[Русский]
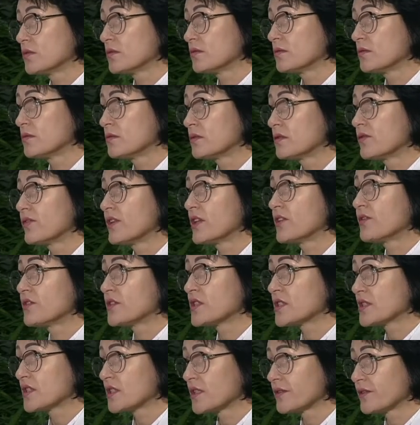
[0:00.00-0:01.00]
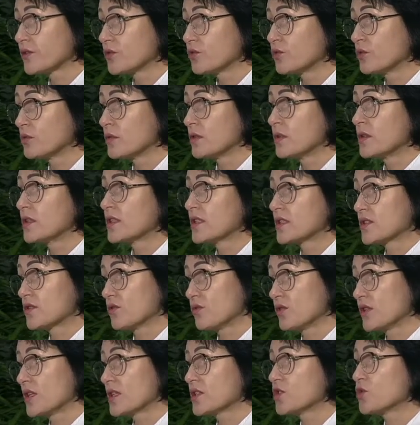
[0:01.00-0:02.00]
квалифицированную
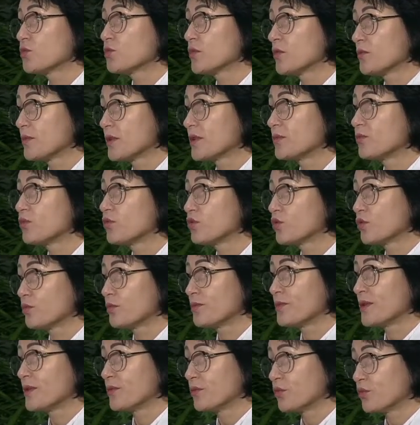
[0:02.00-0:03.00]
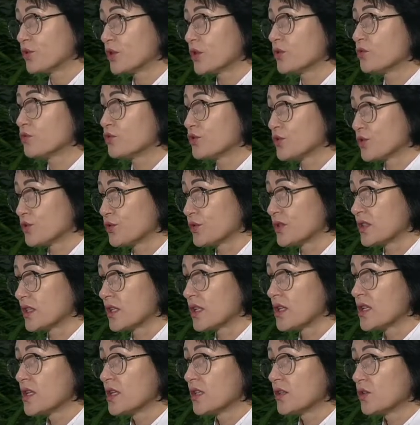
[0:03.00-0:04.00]
консультацию по подбору прибора учета.
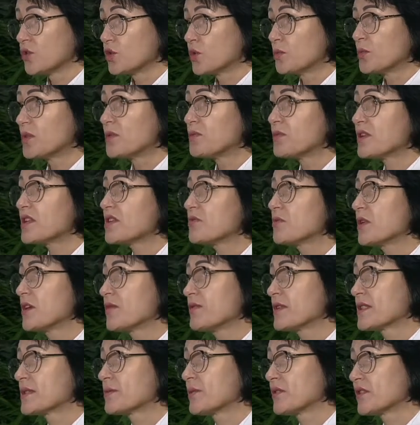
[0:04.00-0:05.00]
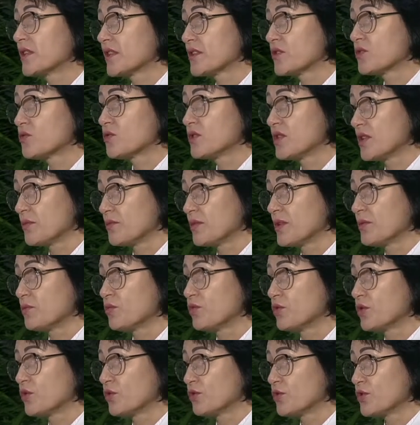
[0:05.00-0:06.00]
Но мы принимаем в эксплуатацию те
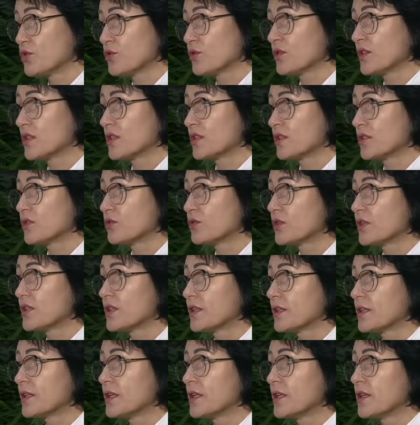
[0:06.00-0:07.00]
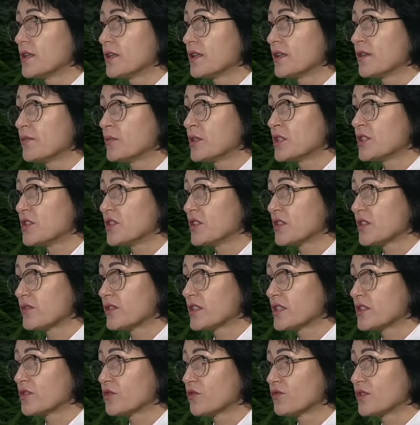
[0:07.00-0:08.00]
приборы учета, которые регламентированы
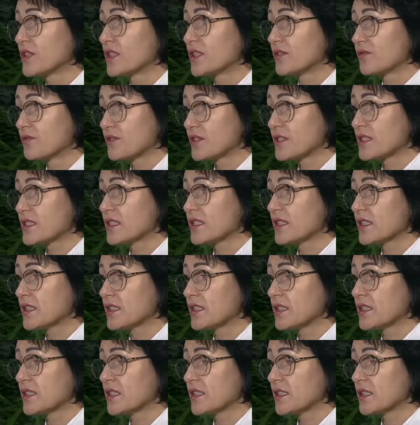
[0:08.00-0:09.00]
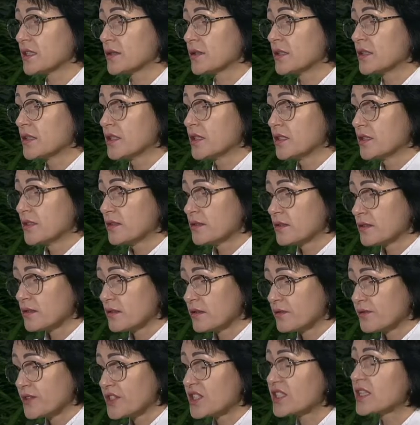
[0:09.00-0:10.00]
102 МФЗ, это э,
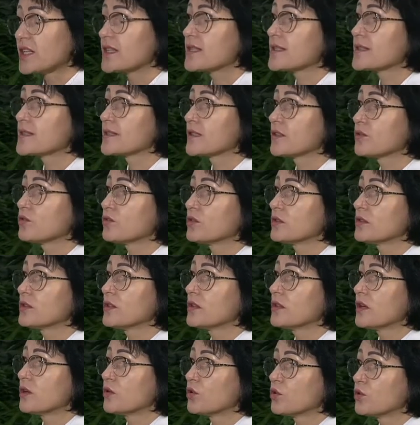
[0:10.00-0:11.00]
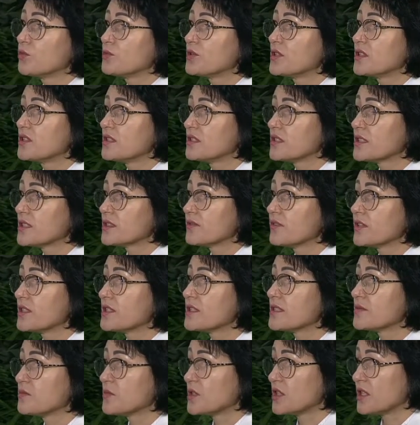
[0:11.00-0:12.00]
федеральный закон об единстве
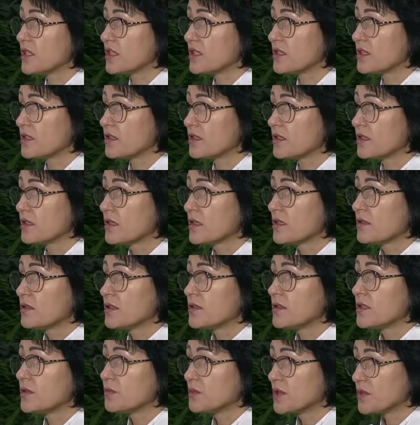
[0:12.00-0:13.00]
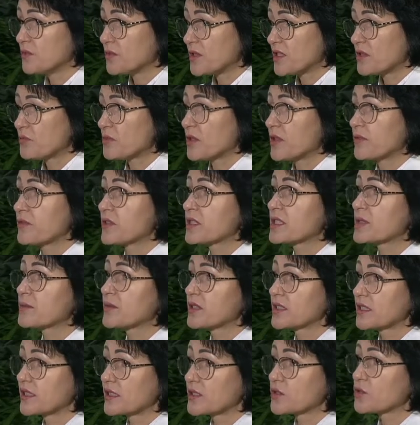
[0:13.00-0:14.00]
измерений. И мы принимаем в
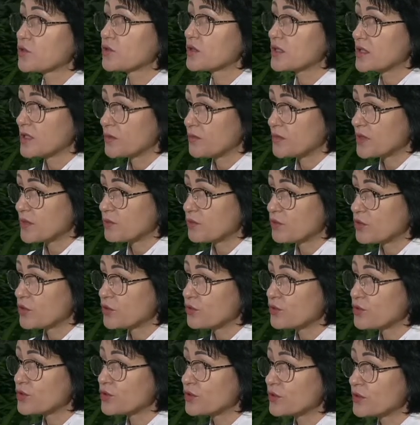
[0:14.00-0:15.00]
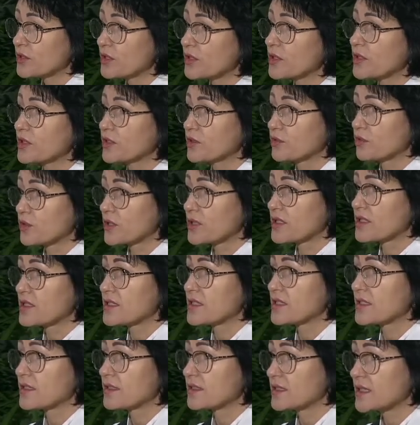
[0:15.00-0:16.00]
эксплуатацию те приборы учета, которые
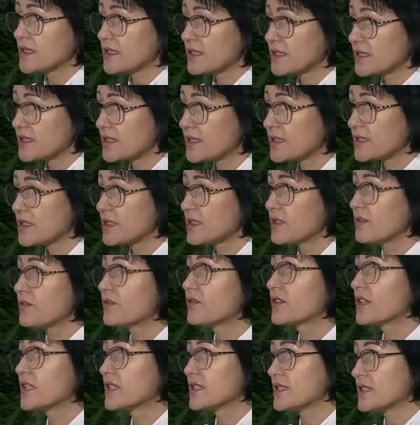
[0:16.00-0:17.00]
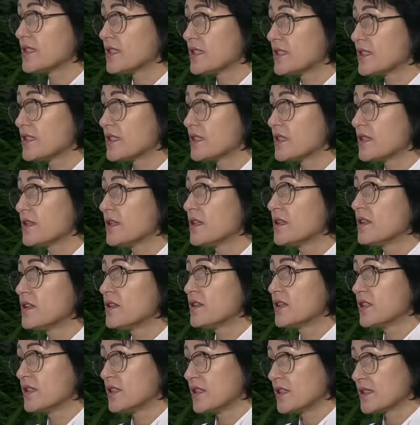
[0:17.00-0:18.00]
занесены в российский
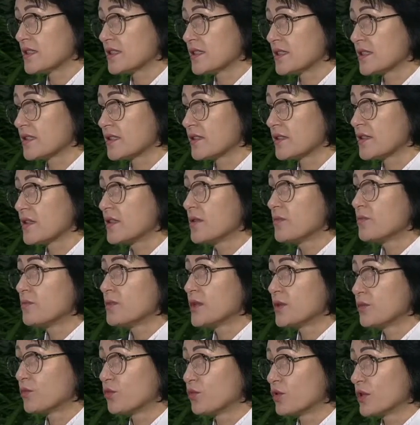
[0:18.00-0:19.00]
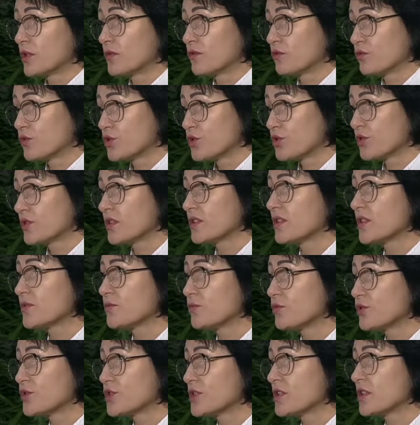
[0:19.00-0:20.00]
реестр приборов учета,
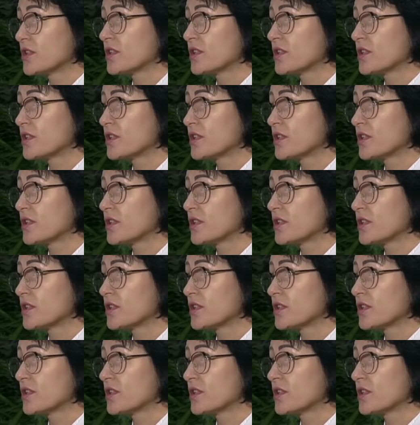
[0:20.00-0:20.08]
допущенных